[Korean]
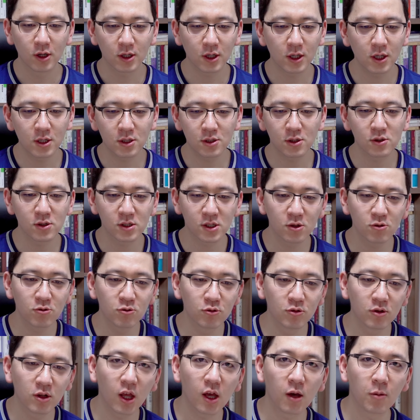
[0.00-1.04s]
크리스천
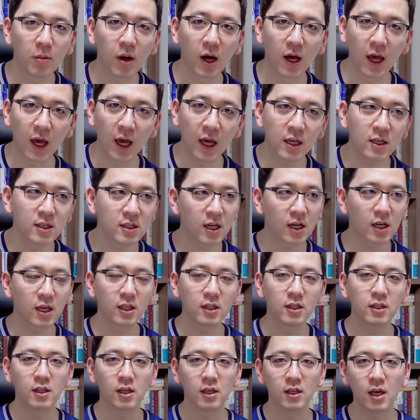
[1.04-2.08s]
친구인데 막 애인
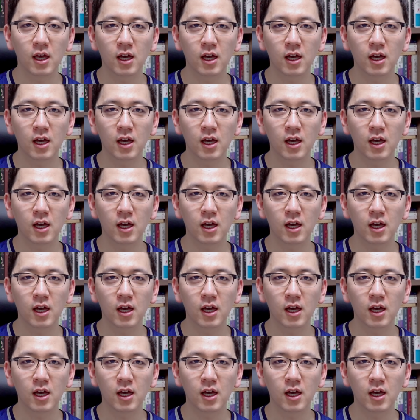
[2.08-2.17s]
사귀는데